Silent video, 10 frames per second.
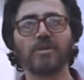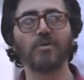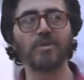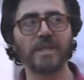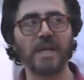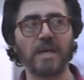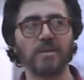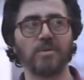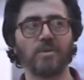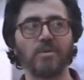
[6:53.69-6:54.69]

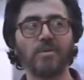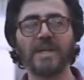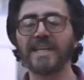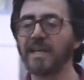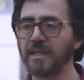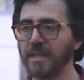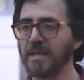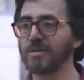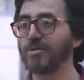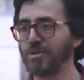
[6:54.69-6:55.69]
contatto con la
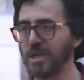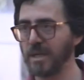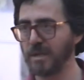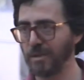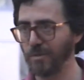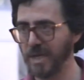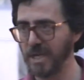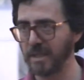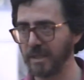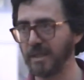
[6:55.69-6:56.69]
realtà sociale,
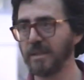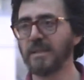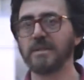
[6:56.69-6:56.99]
umana,